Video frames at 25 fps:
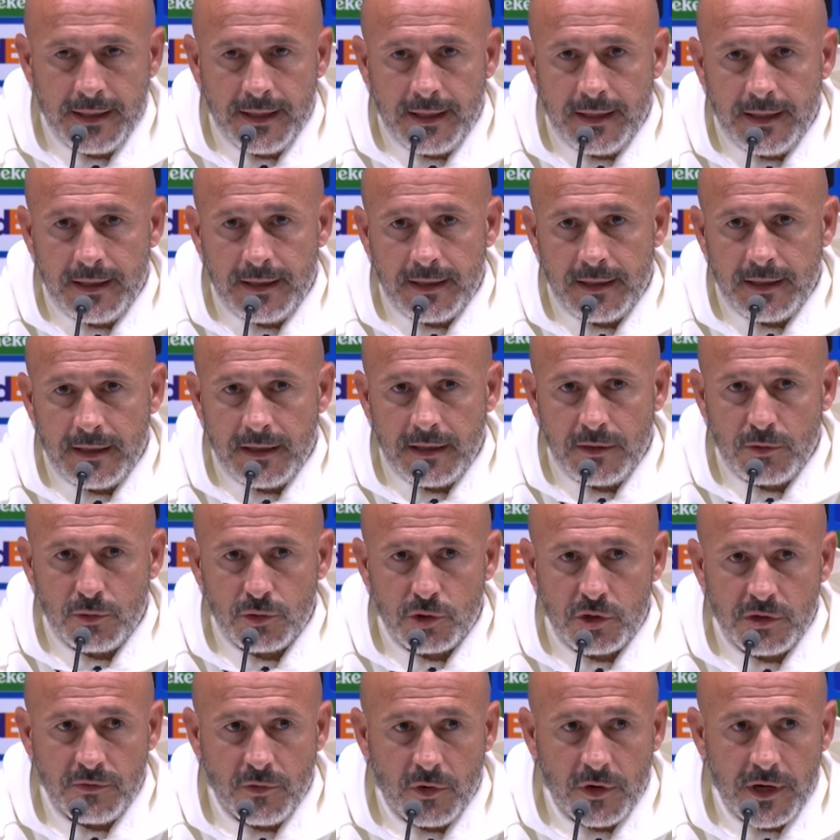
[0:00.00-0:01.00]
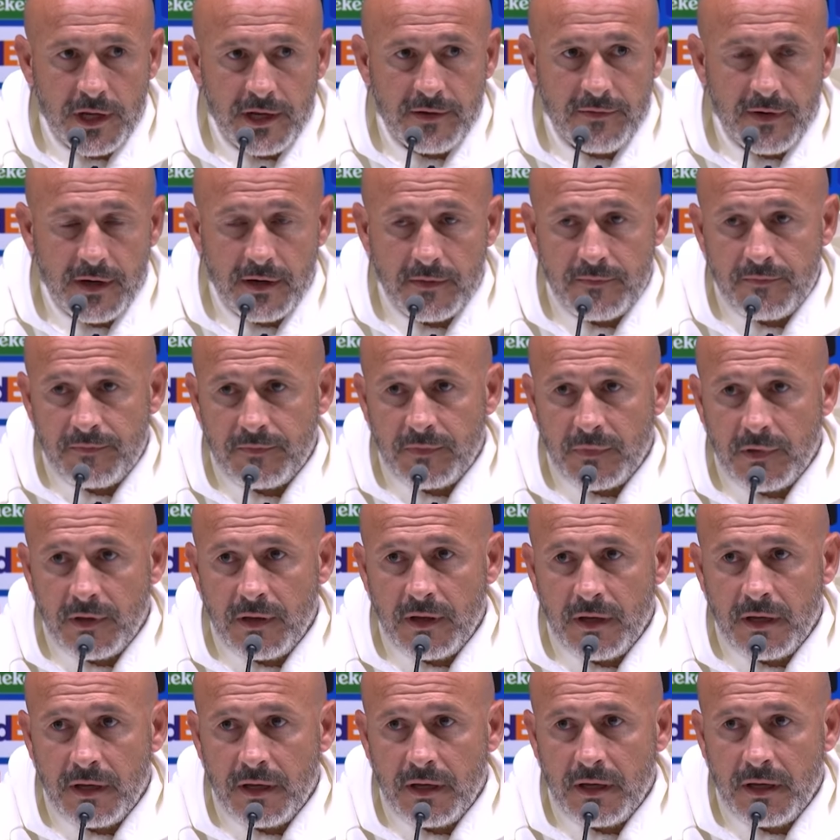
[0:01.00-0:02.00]
eh, non ci voleva.
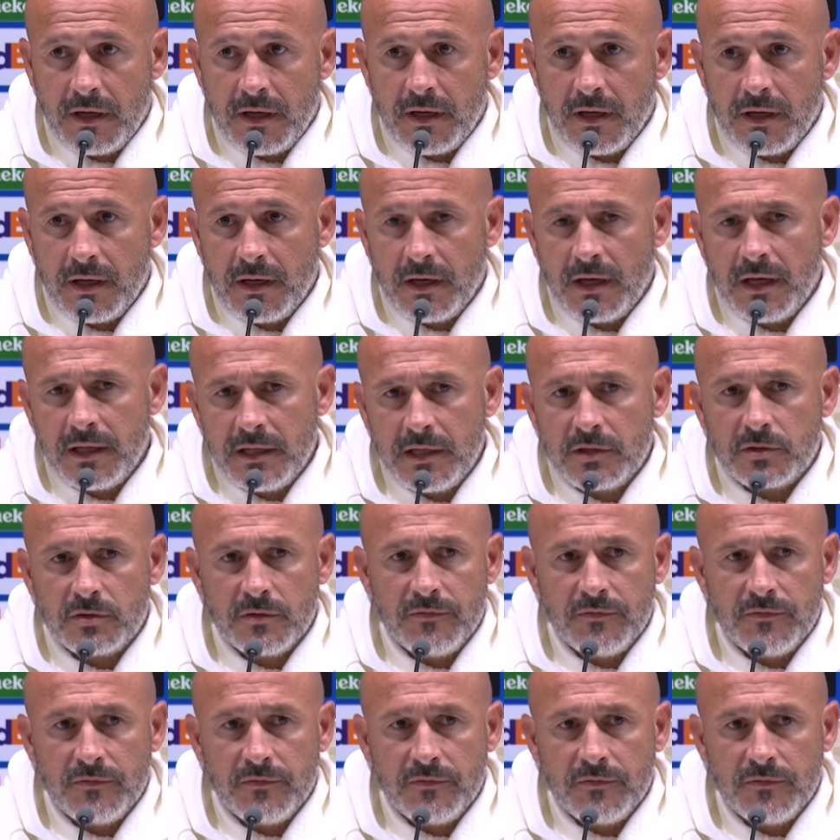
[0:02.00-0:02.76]
Eh, e adesso